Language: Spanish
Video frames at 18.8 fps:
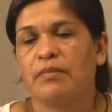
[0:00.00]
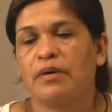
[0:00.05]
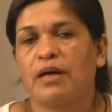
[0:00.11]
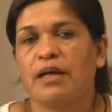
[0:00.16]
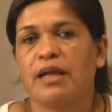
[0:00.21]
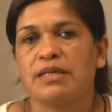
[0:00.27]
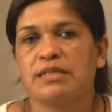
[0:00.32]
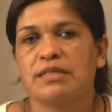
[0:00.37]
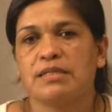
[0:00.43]

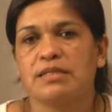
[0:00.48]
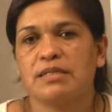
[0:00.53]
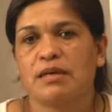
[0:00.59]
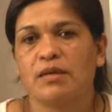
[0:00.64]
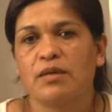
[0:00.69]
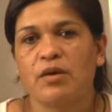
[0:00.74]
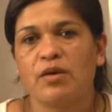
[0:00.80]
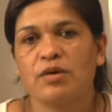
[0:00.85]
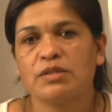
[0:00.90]
gracias a
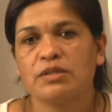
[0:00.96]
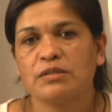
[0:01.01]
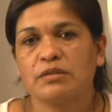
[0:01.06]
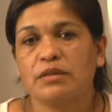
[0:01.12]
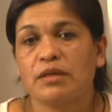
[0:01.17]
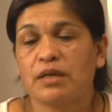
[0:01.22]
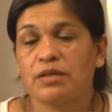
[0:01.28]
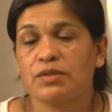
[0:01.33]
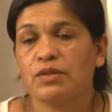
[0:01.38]
Dios,
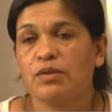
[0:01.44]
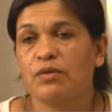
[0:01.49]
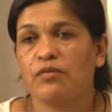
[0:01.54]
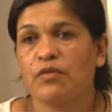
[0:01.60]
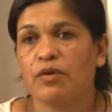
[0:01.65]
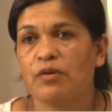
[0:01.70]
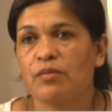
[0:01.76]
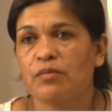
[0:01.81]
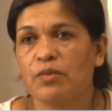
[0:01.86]
eso
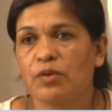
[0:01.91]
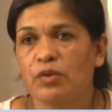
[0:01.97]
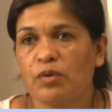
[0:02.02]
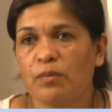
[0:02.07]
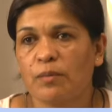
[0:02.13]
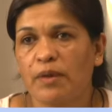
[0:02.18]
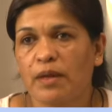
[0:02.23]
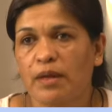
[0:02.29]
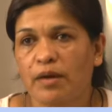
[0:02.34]
fue muy
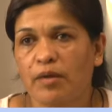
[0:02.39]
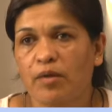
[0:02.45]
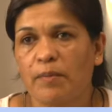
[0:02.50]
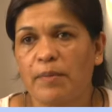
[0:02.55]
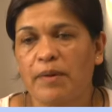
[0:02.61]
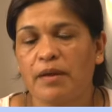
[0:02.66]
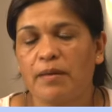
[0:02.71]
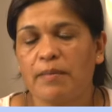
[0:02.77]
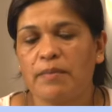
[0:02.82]
complicado
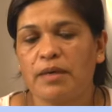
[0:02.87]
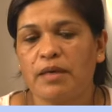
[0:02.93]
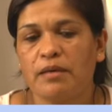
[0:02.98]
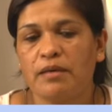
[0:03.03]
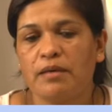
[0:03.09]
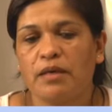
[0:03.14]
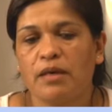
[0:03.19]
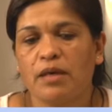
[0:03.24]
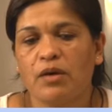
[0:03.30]
para mí,
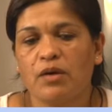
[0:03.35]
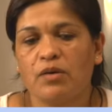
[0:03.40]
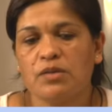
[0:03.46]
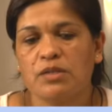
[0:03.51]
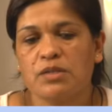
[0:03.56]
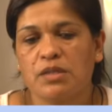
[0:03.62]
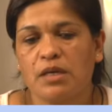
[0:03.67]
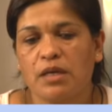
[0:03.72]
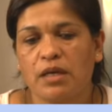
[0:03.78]

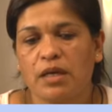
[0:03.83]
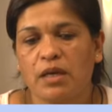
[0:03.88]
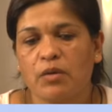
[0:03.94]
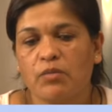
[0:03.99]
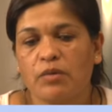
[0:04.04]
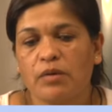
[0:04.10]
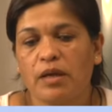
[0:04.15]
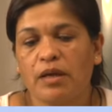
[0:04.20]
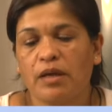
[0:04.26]
conseguí
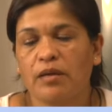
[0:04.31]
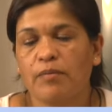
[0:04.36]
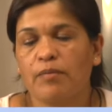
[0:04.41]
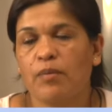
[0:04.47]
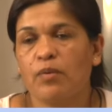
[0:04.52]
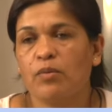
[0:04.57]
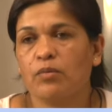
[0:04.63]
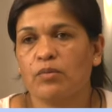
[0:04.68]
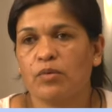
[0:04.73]
un
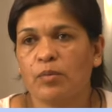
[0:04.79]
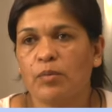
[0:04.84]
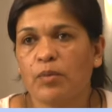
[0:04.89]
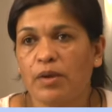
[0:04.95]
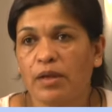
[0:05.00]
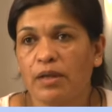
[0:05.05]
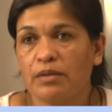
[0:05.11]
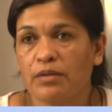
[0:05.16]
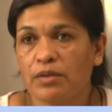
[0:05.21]
equipo, un grupo
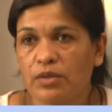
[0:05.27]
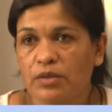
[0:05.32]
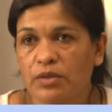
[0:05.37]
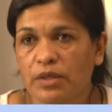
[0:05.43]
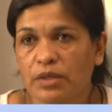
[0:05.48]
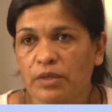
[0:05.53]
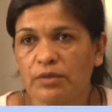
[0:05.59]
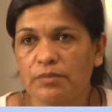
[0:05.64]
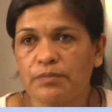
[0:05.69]

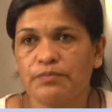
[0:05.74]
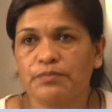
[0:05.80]
electrógeno